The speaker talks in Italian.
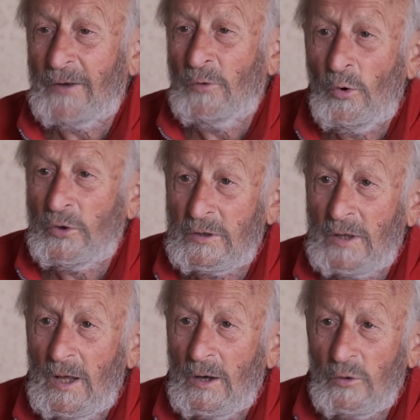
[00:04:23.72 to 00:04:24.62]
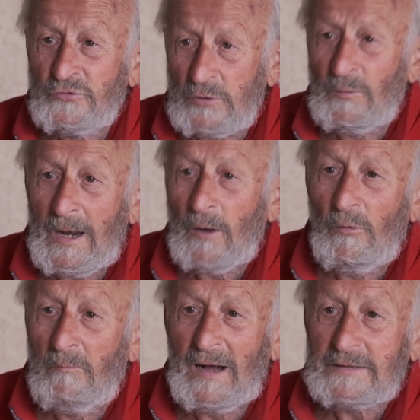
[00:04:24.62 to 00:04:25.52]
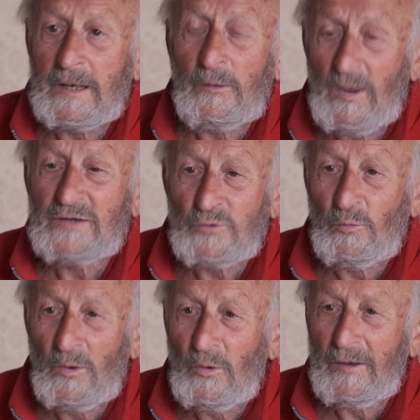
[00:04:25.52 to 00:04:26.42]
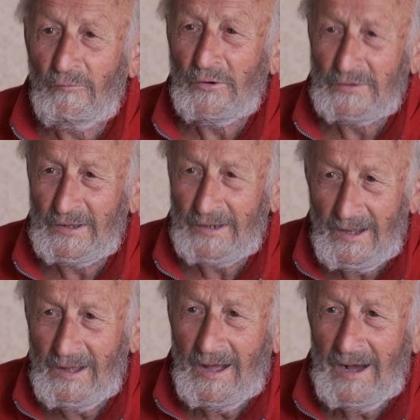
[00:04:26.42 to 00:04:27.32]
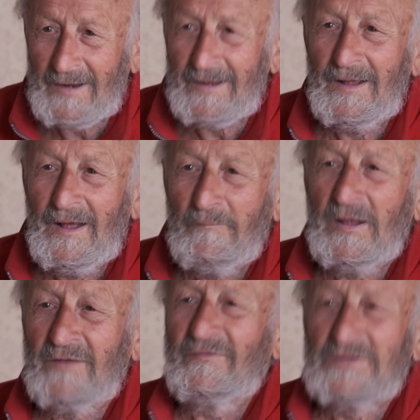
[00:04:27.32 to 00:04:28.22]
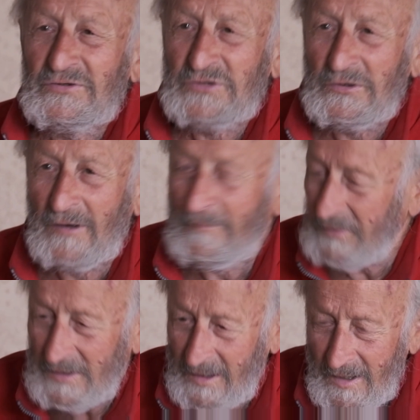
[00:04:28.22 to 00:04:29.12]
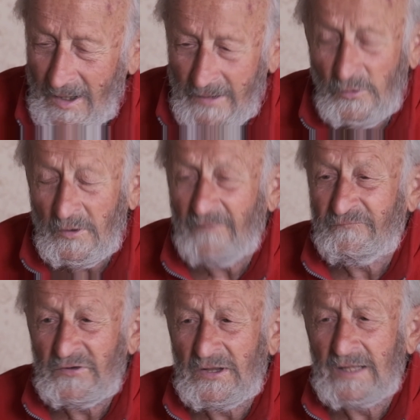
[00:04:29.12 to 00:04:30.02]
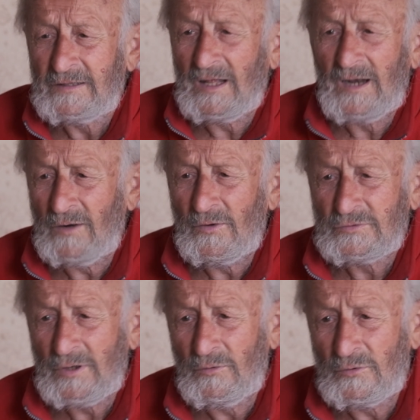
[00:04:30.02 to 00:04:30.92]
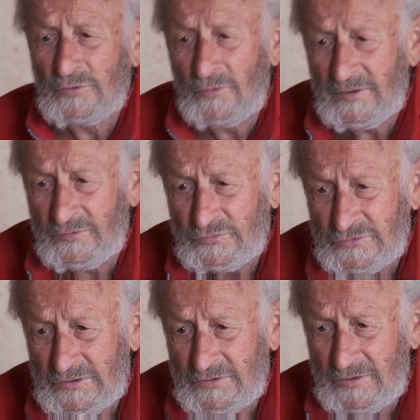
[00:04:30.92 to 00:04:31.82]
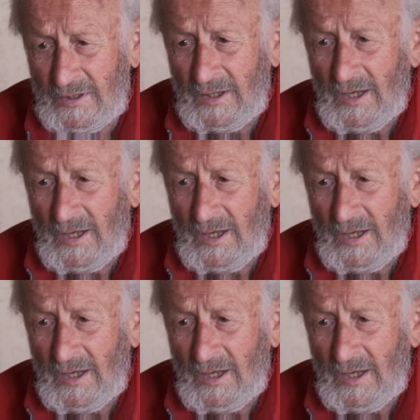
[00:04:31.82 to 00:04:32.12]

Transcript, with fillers: a noi continuare a combattere questo, quello che vorrei dire anche per il 25 aprile. Non è finita la lotta contro le ingiustizie,